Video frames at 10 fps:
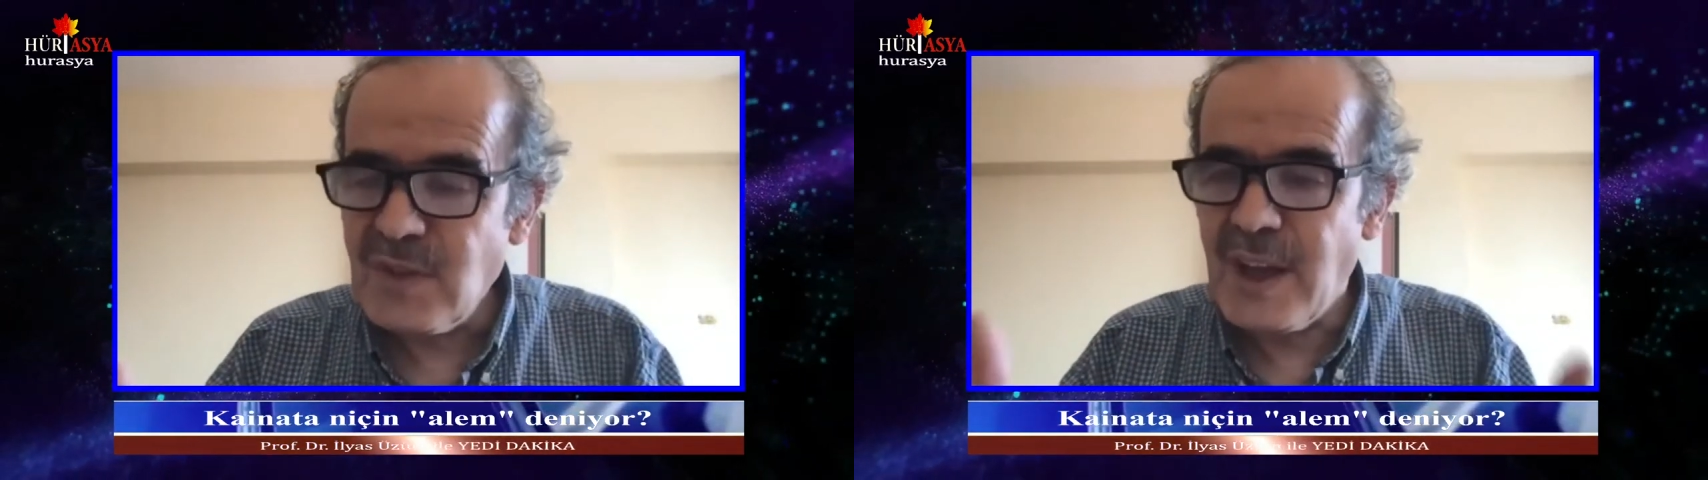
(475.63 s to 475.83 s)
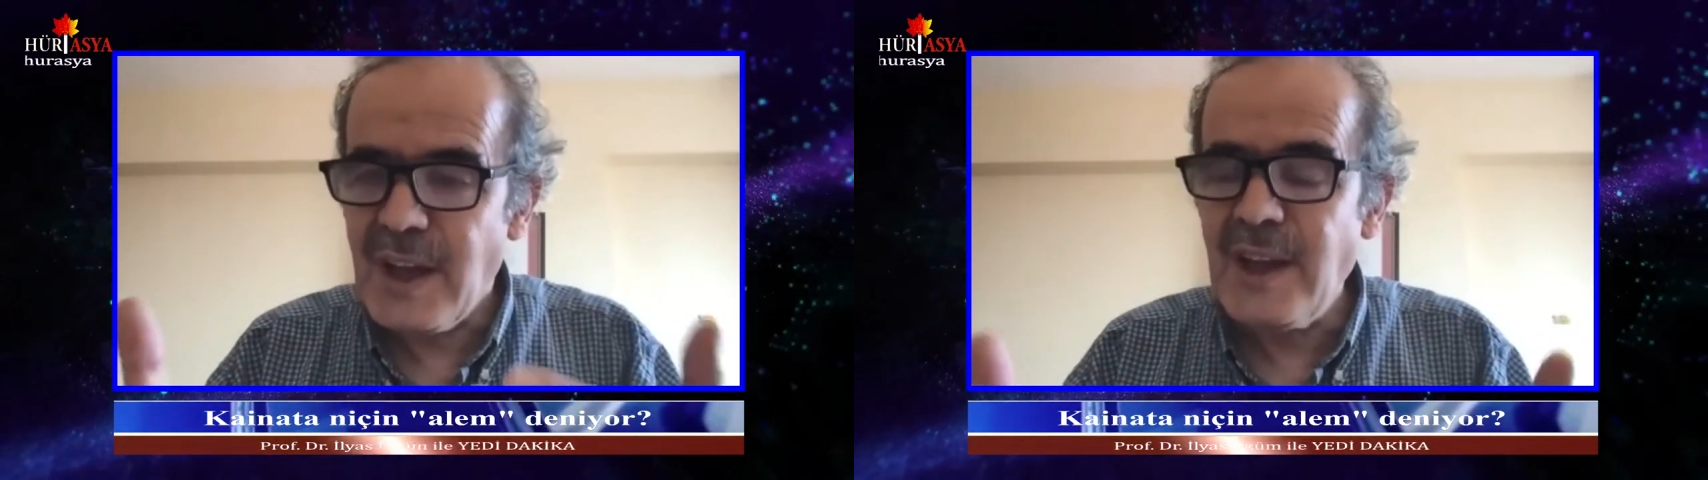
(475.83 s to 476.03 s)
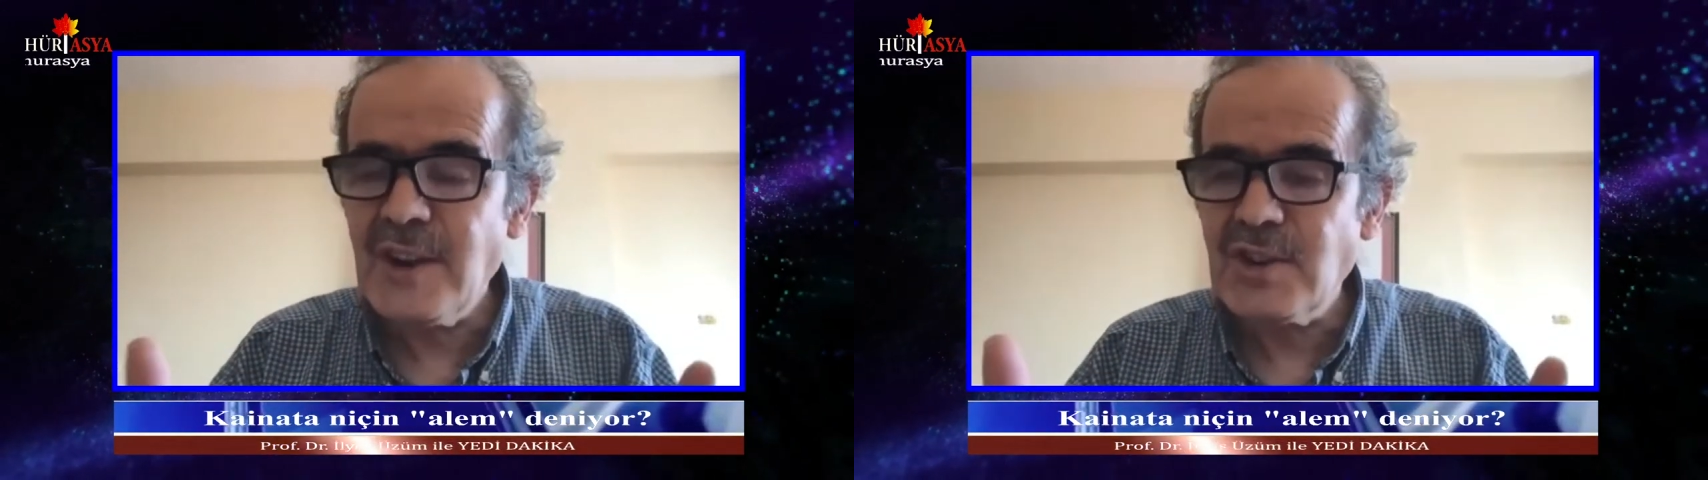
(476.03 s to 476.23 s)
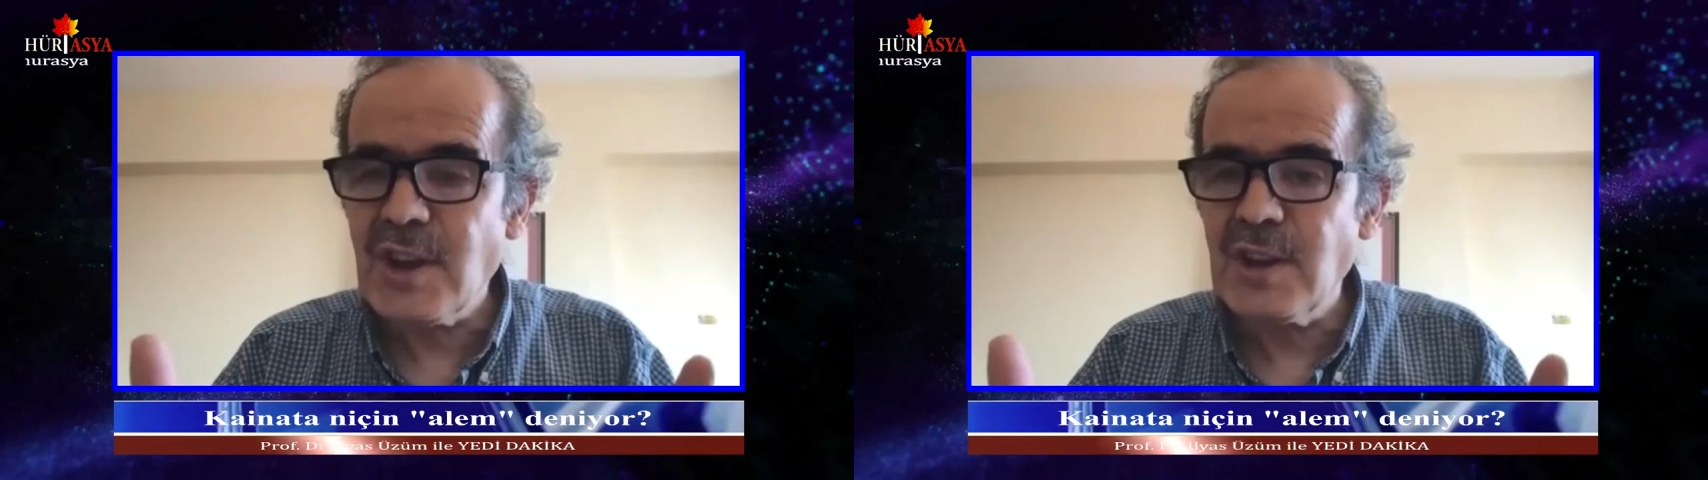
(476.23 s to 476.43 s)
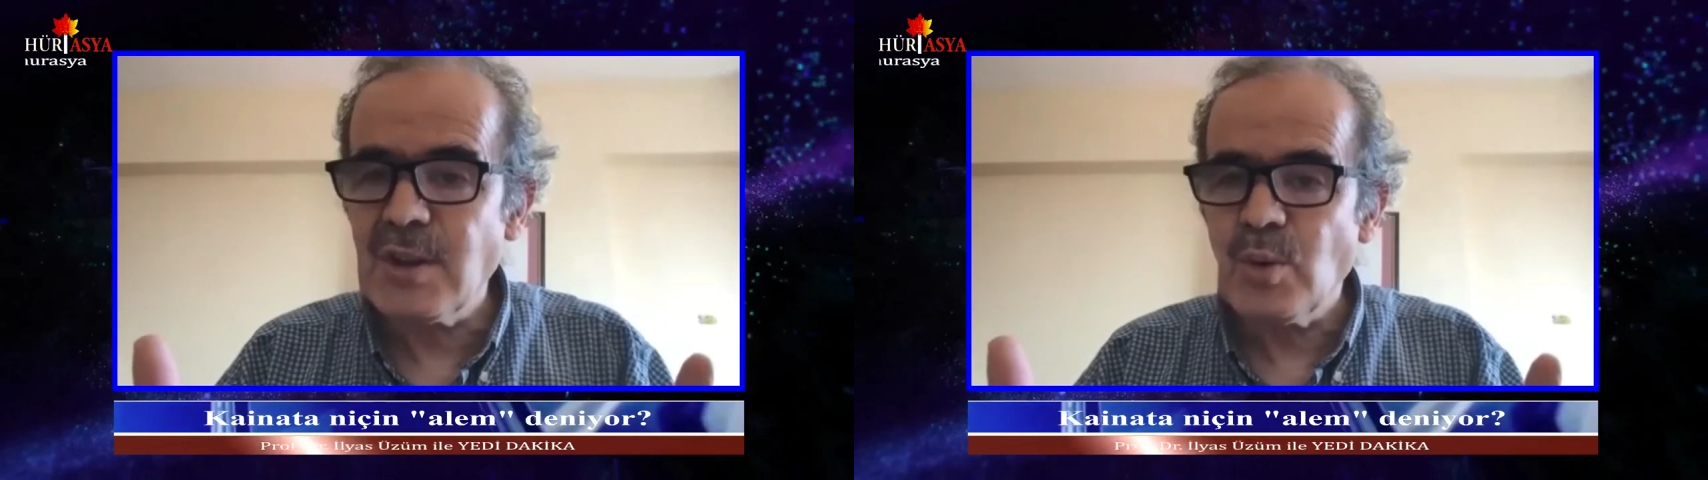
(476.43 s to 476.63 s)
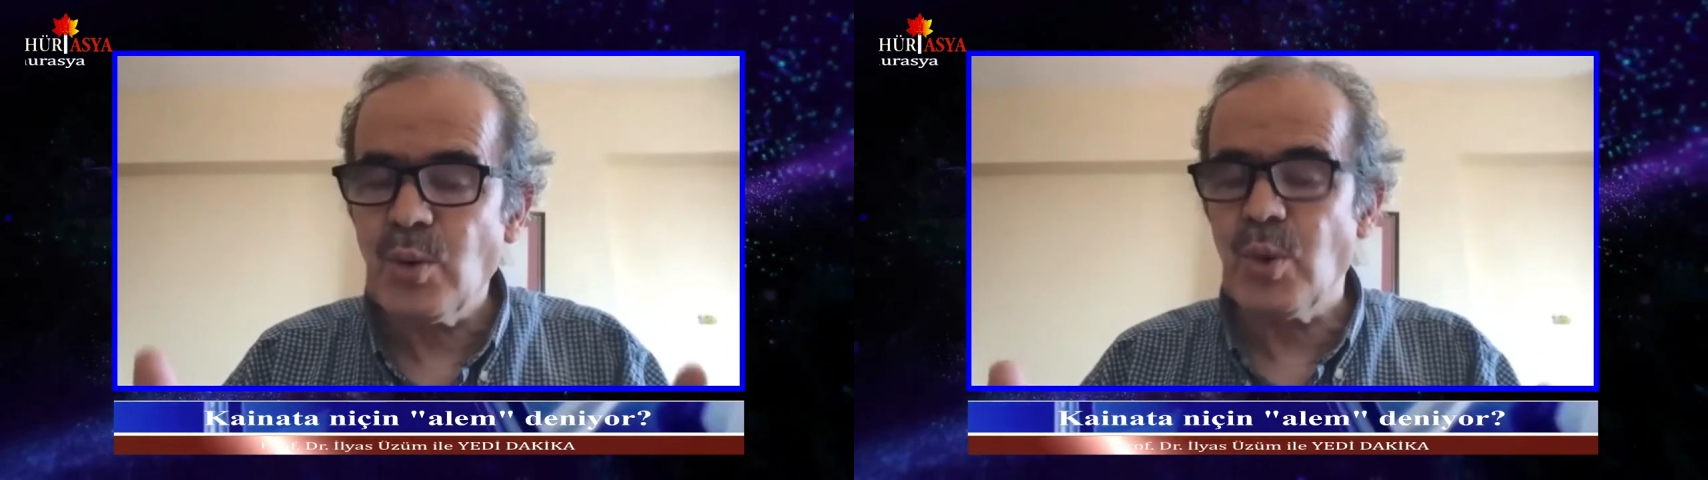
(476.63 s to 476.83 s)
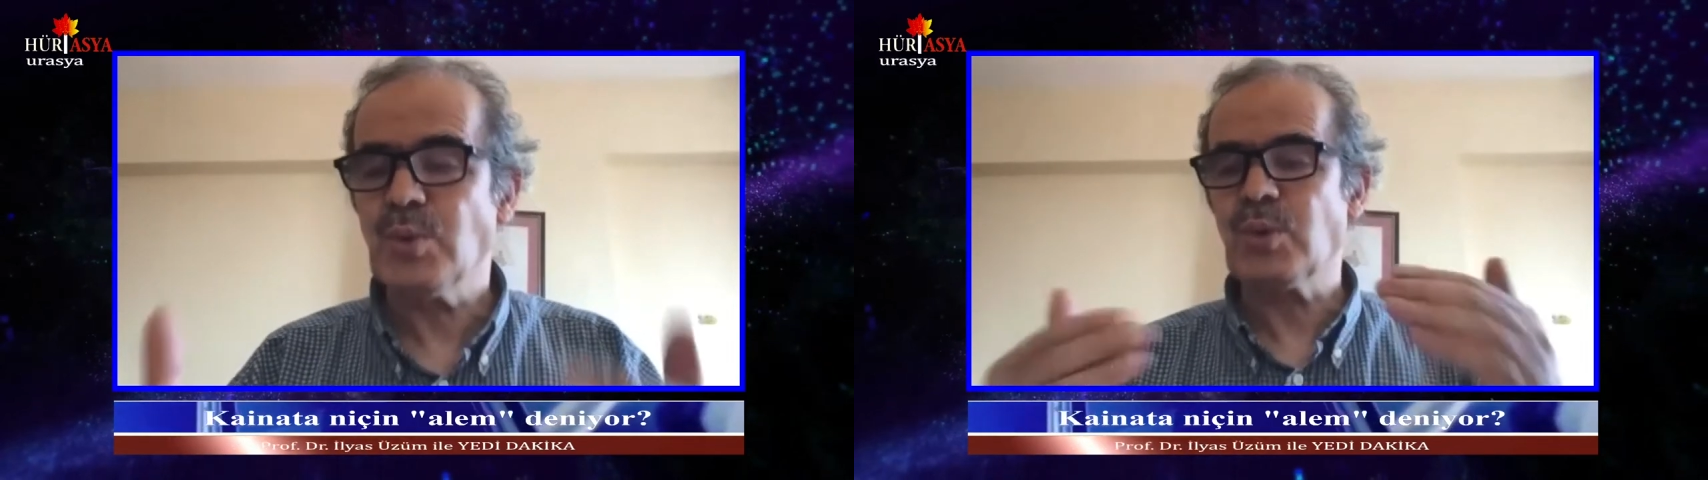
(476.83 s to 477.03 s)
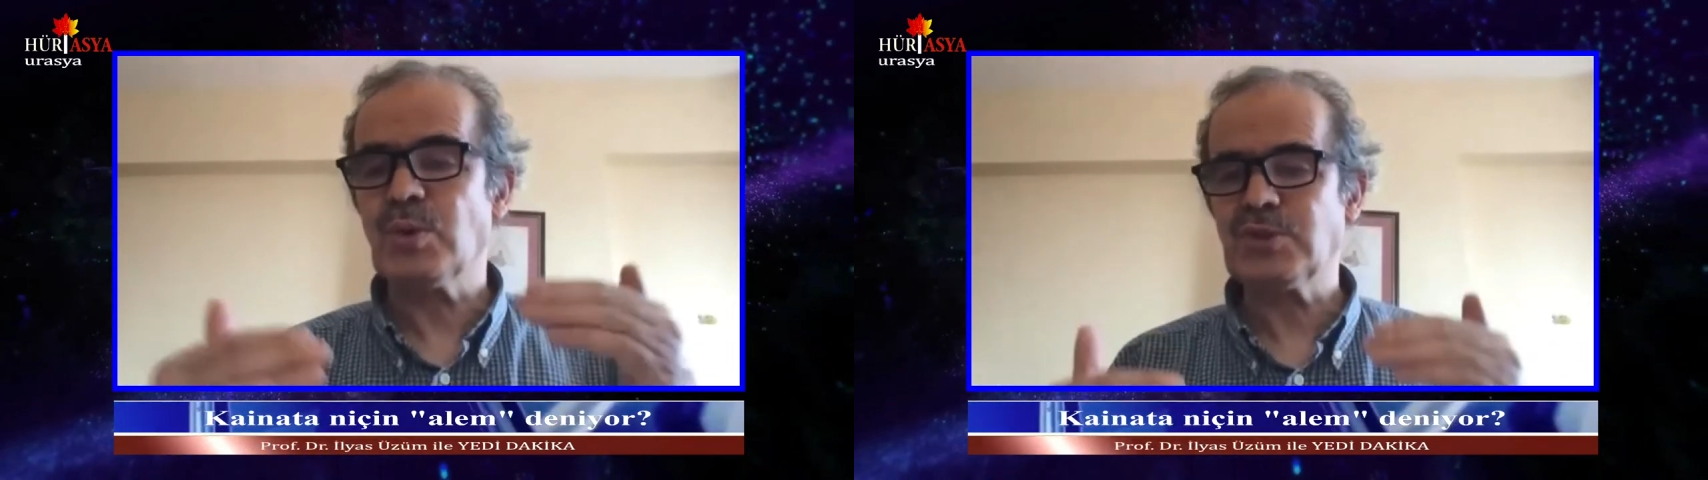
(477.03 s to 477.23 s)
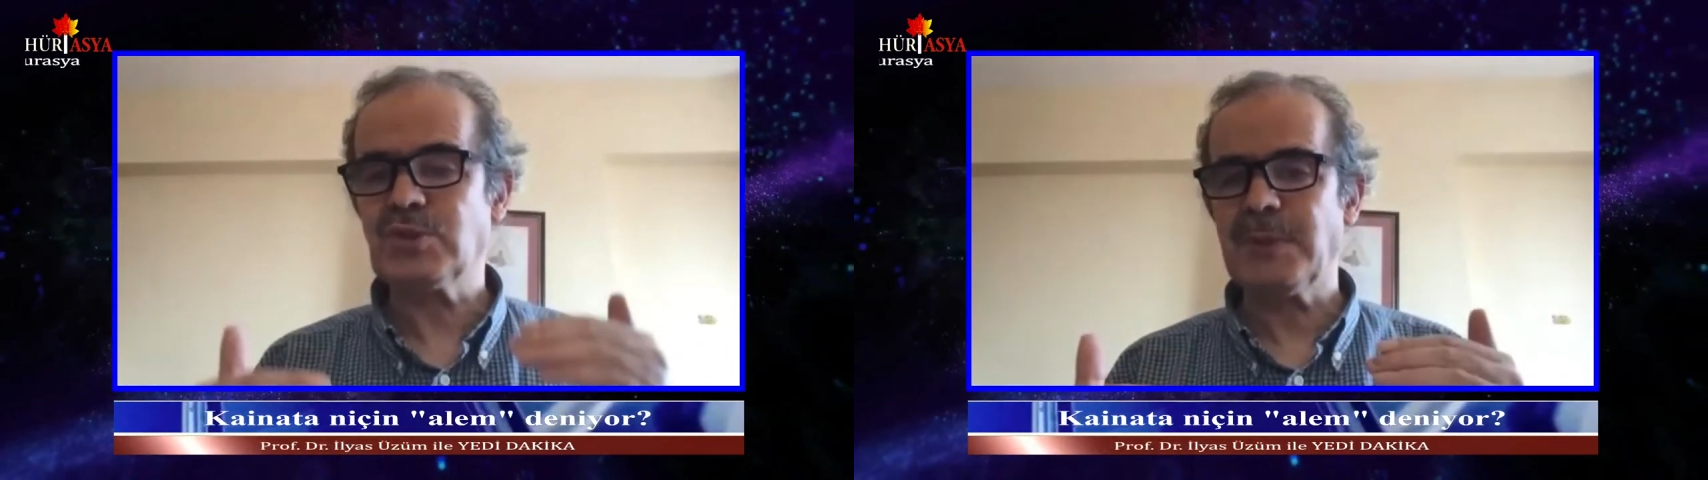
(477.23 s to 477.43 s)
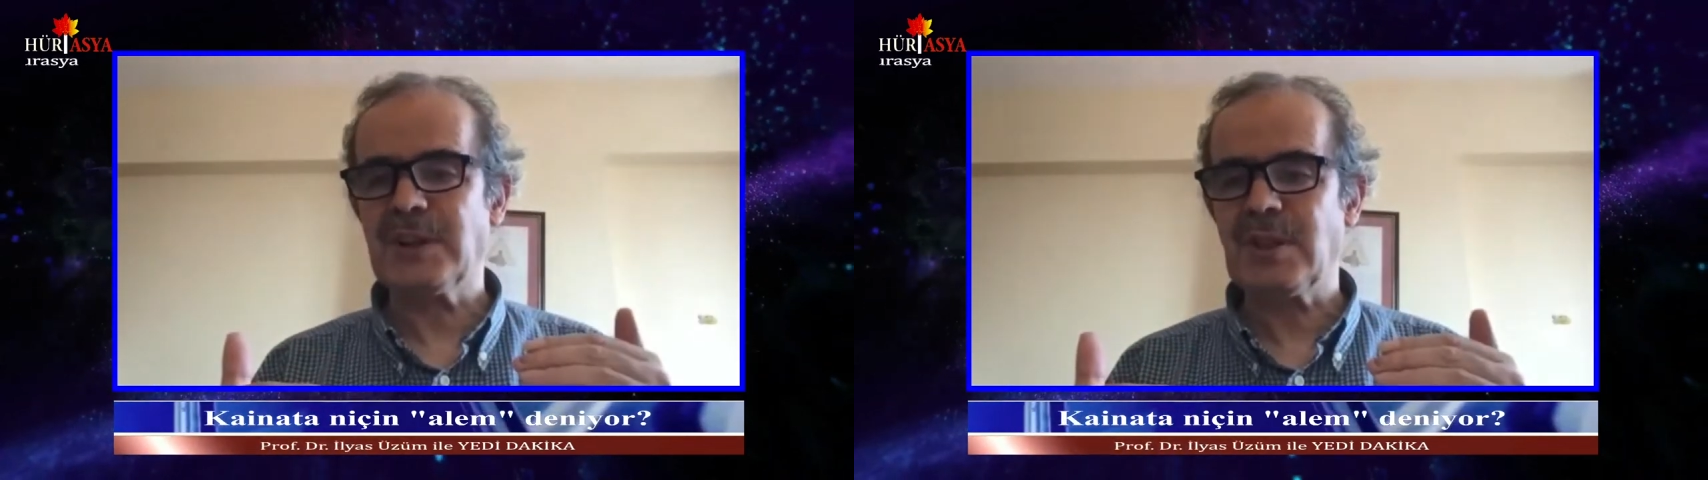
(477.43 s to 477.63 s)
ve her şey onu
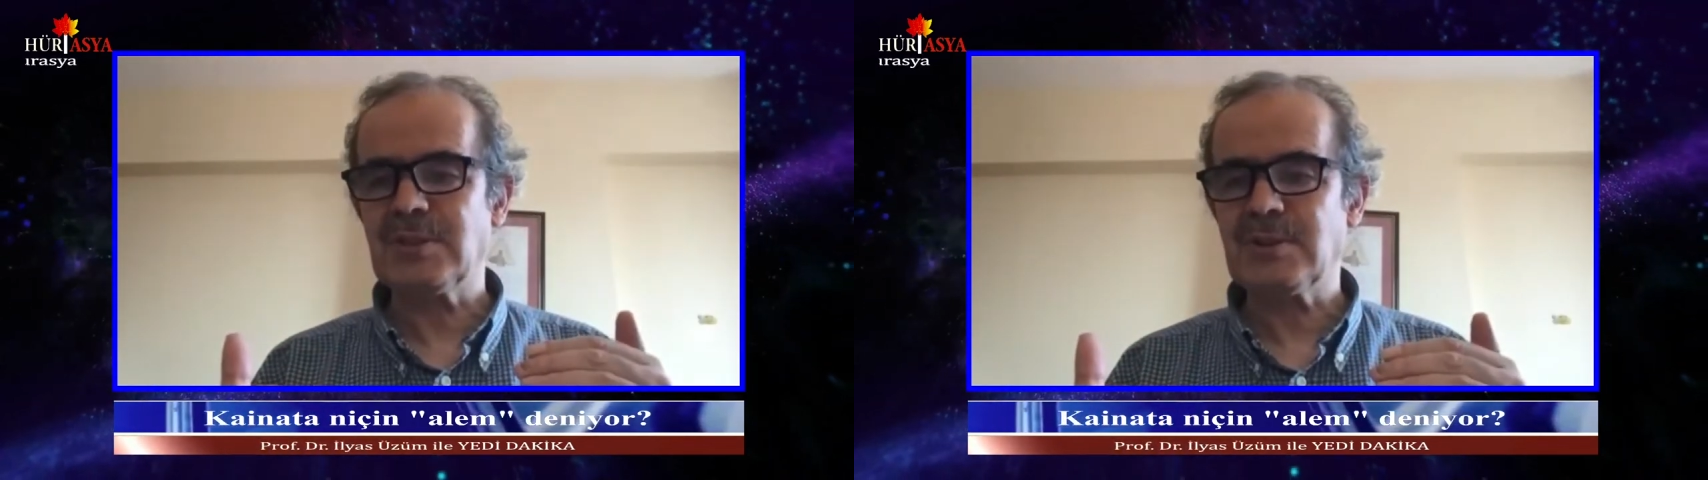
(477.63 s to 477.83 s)
gösterir.